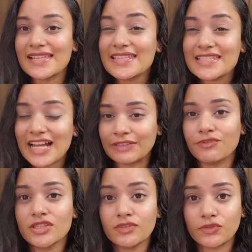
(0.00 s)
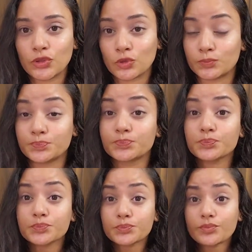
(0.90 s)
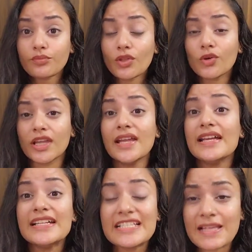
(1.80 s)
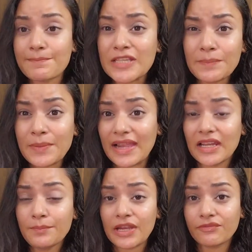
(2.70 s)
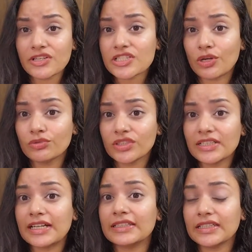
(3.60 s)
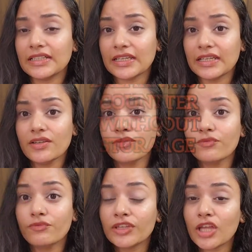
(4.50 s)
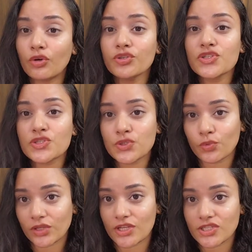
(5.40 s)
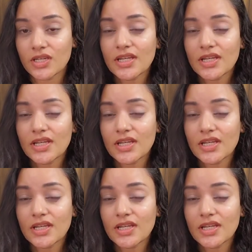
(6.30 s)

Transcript: लेट्स स्टार्ट विद द वीडियो ओके okay, सबसे पहला ब्रेकफास्ट काउंटर आता है विदाउट स्टोरेज